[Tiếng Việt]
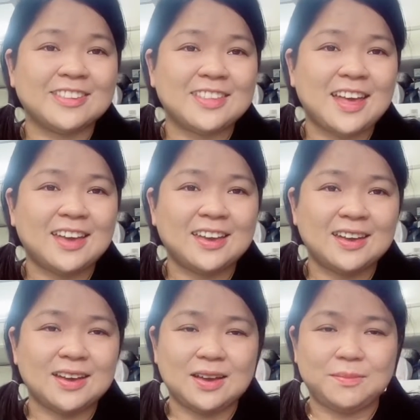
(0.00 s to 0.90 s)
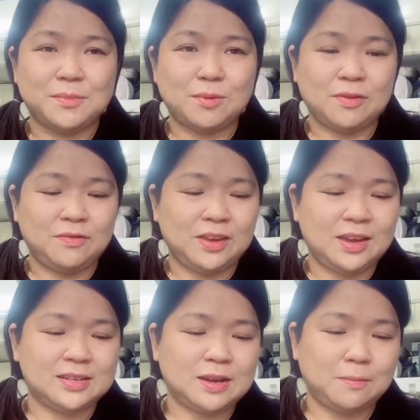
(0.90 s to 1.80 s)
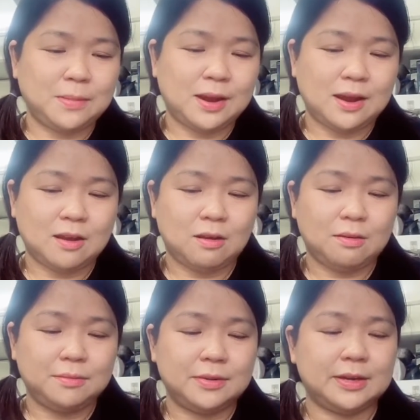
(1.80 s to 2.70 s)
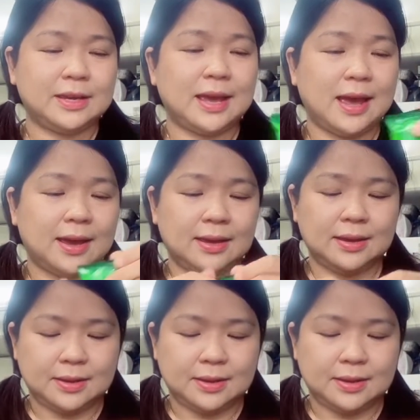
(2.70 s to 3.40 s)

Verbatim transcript: đây một cái vị ở trong này là có 10 cái